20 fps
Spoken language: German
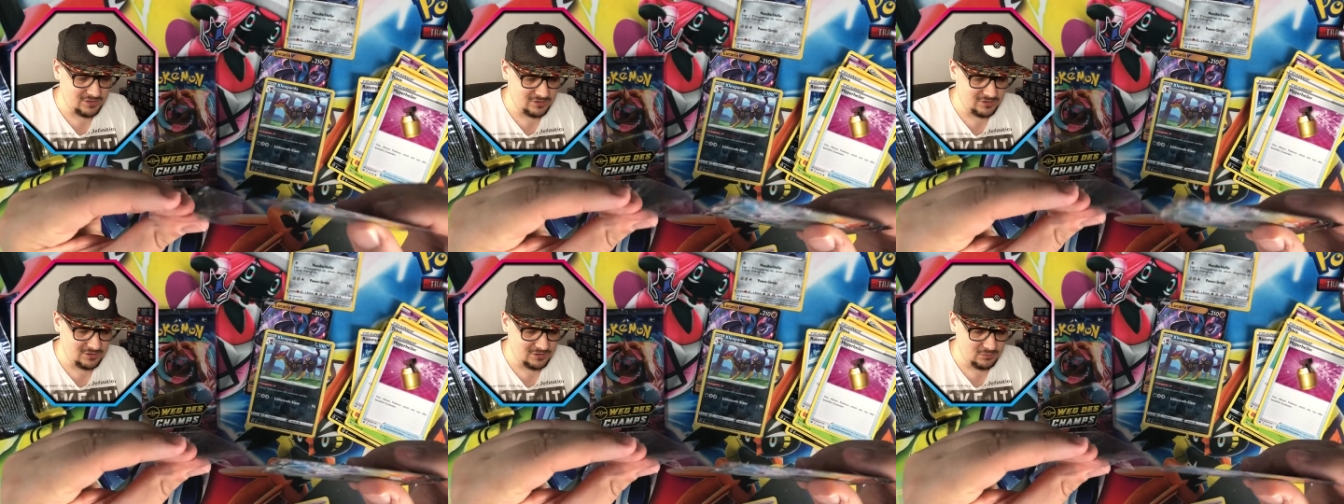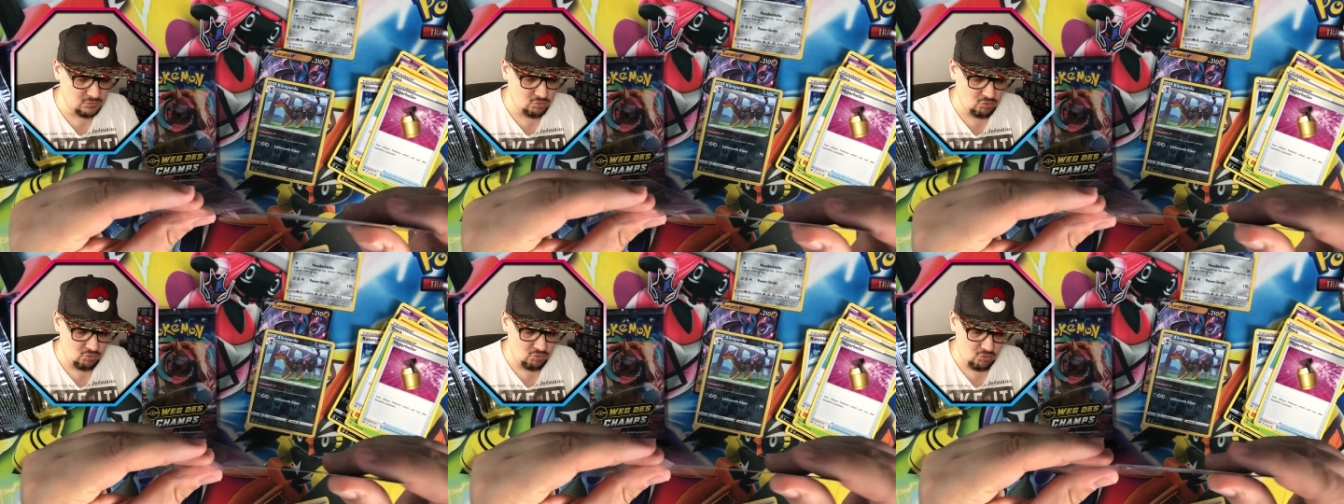
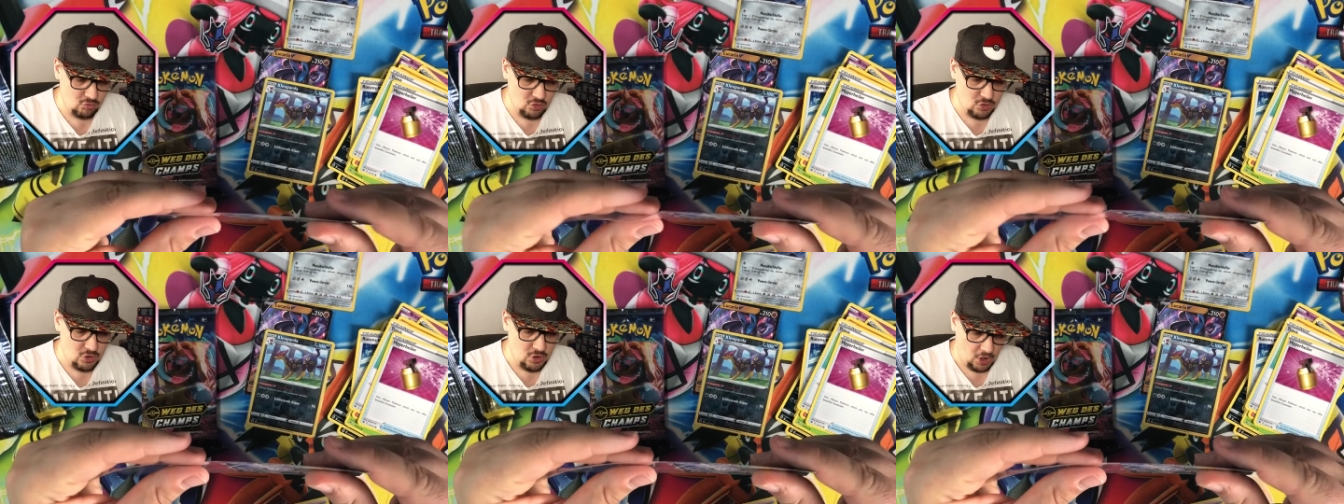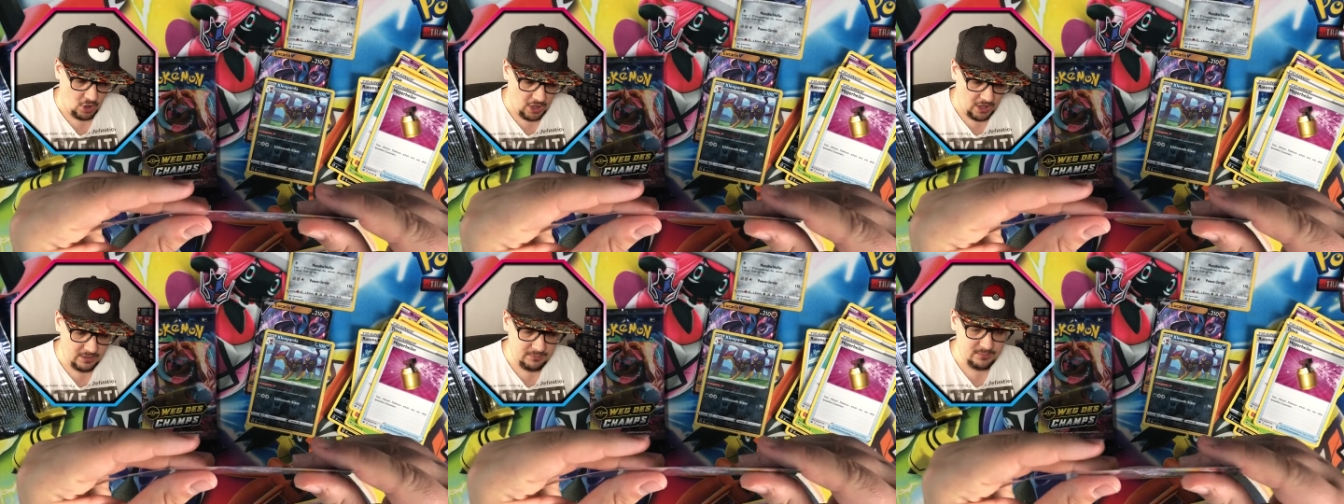Äh,
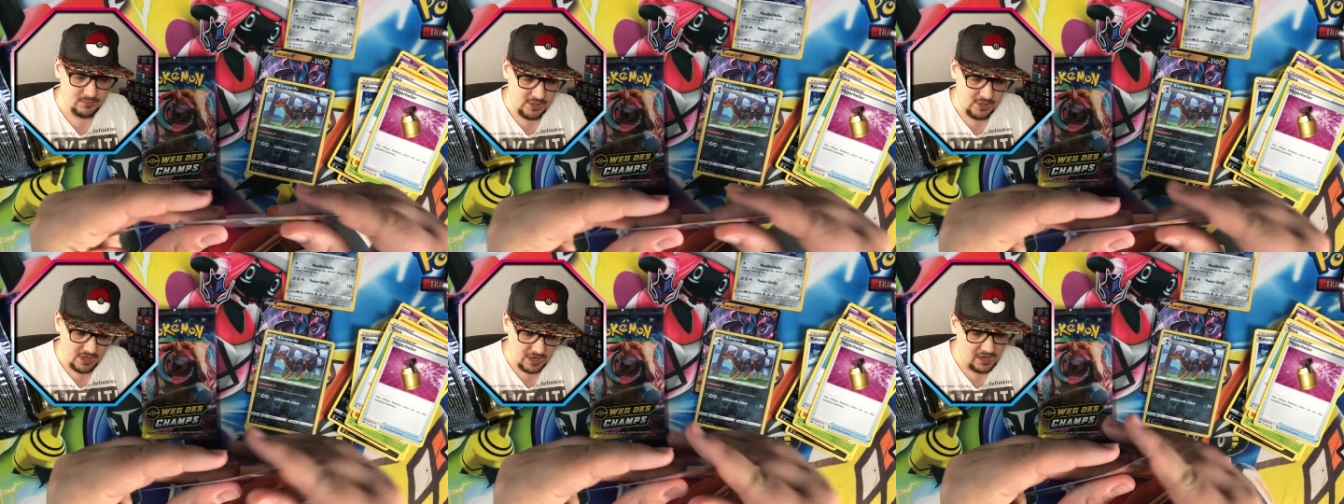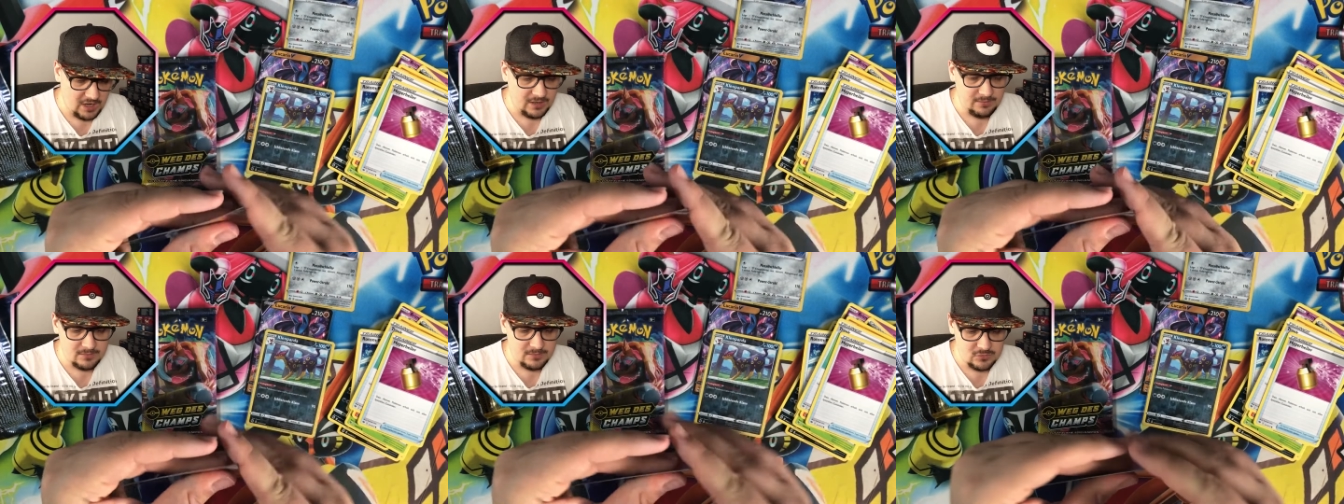ja,
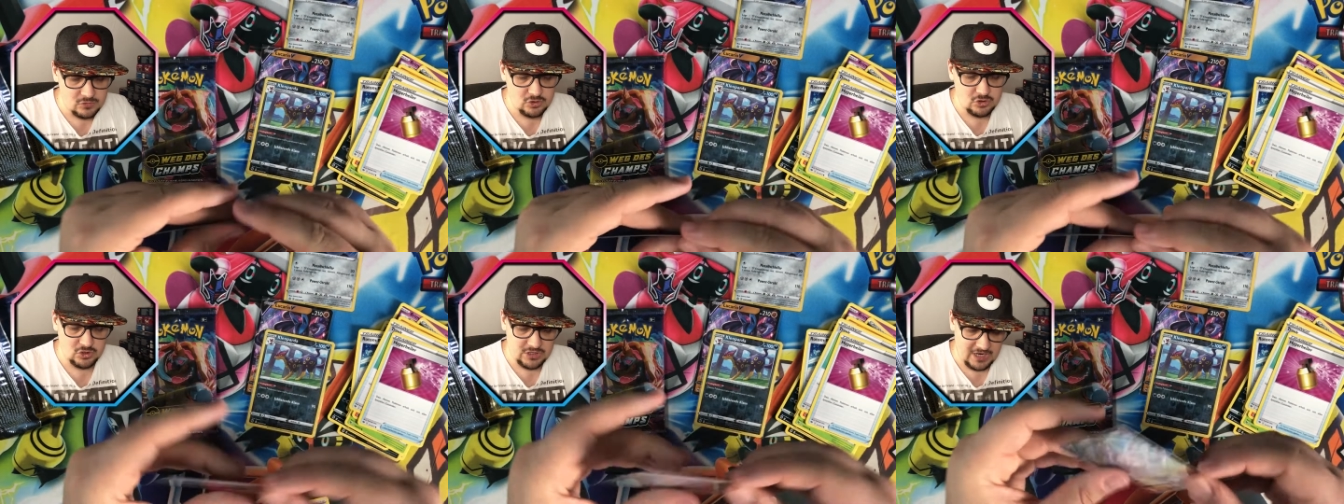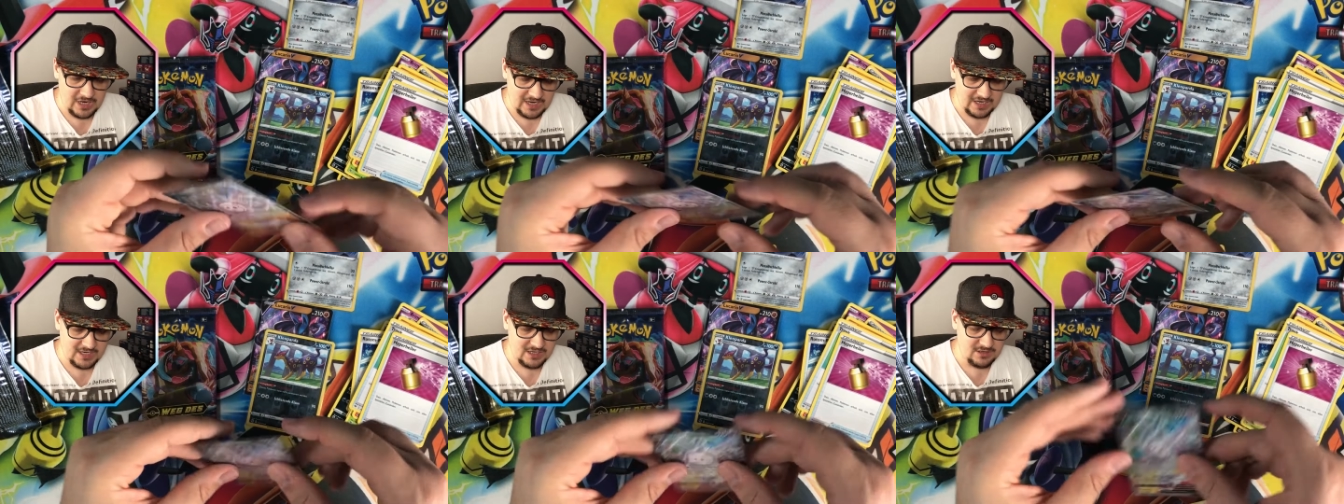ja,
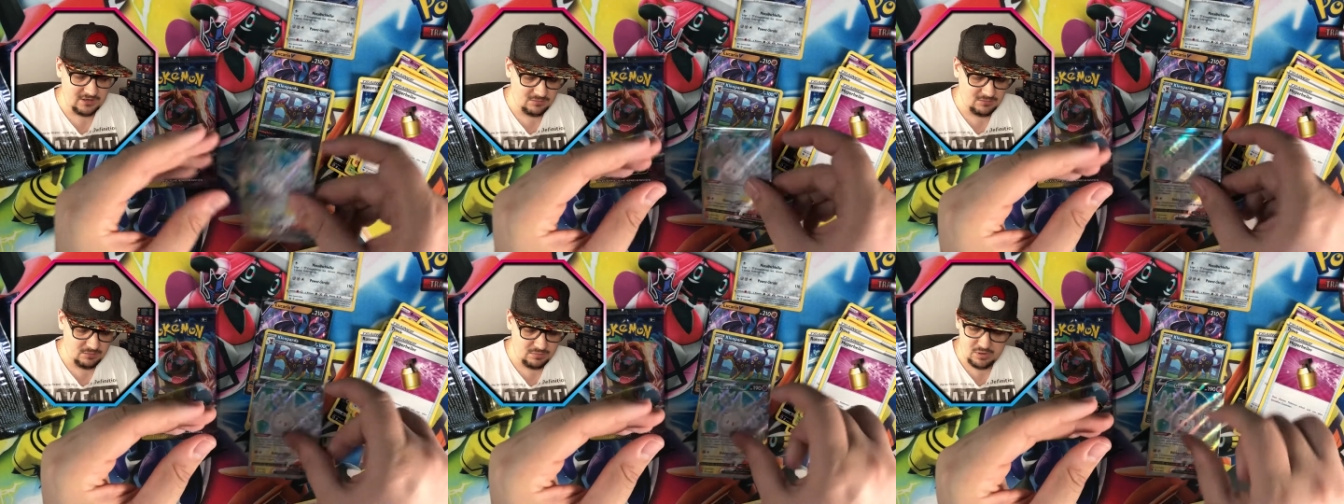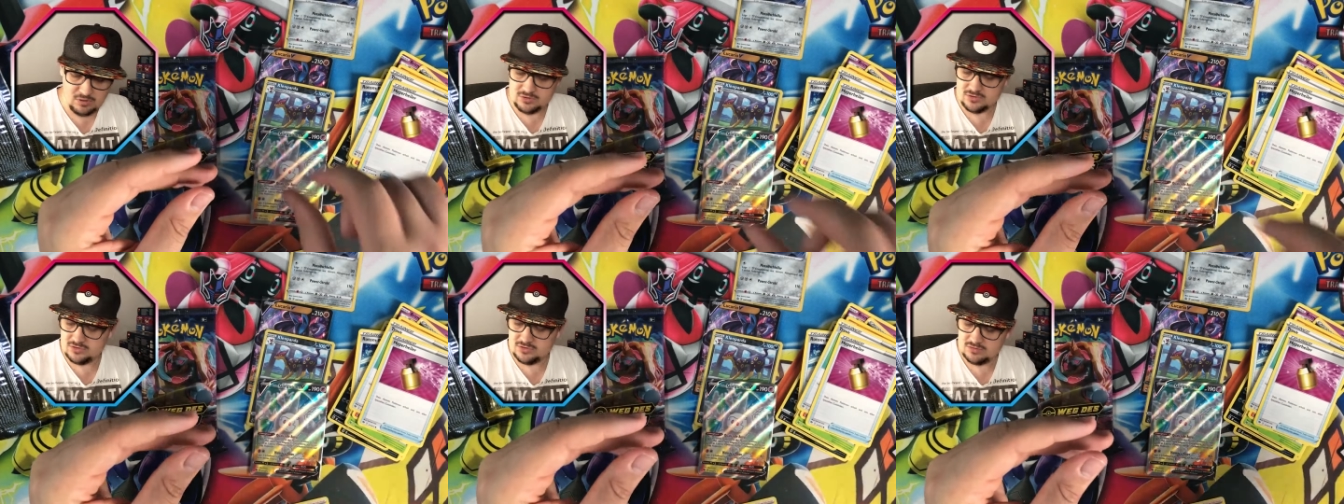starke
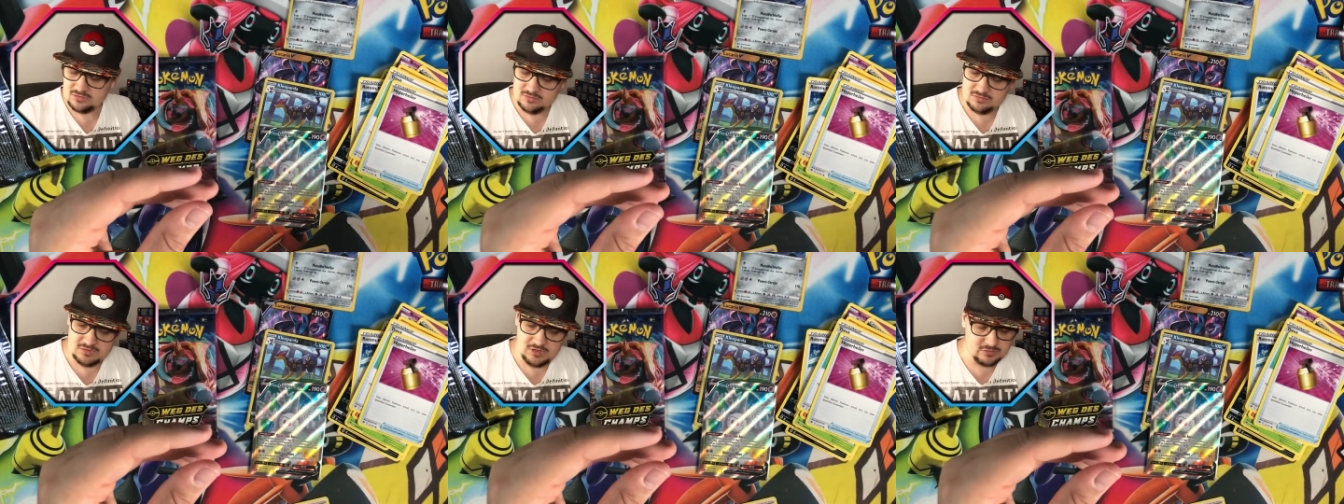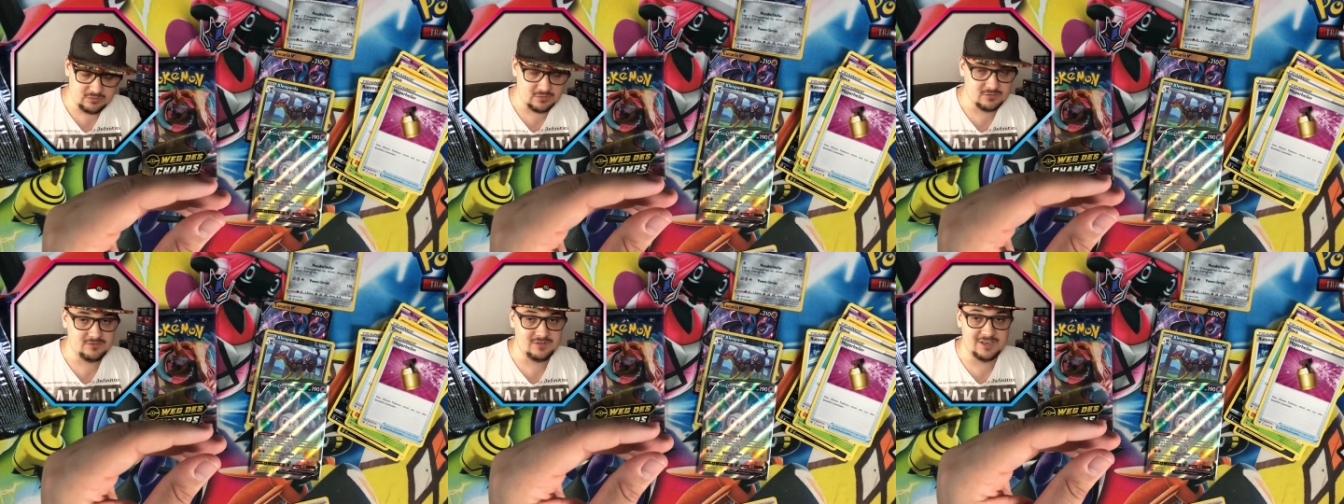Box,
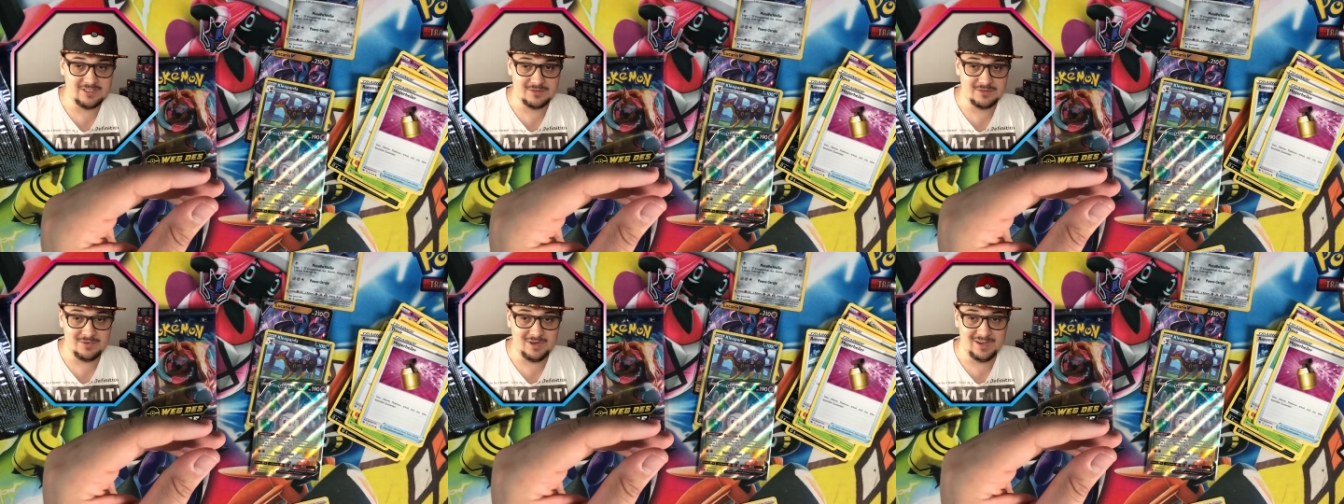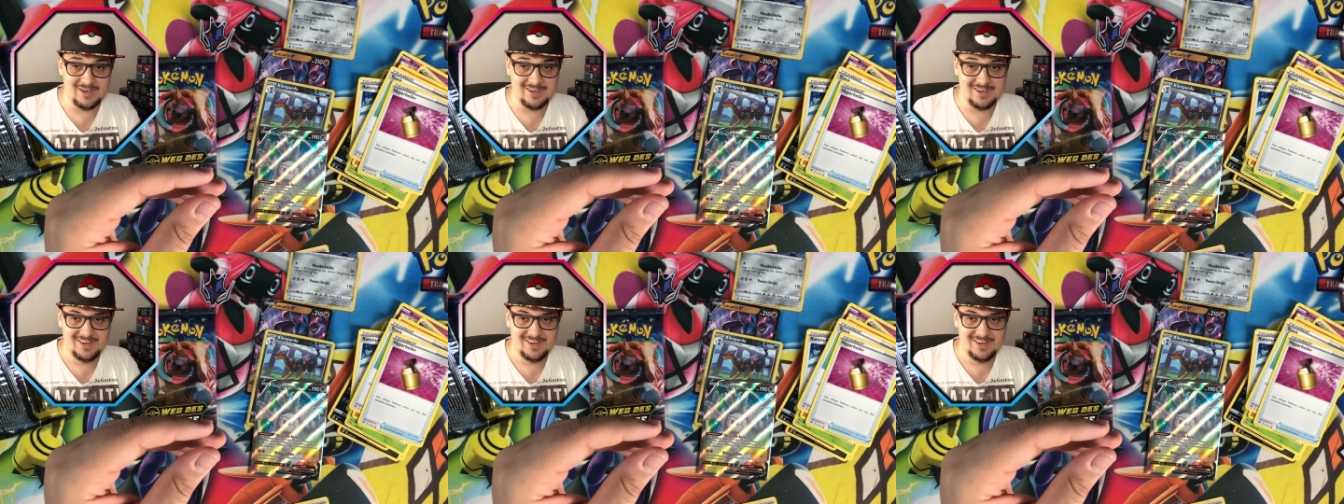ausnahmsweise mal.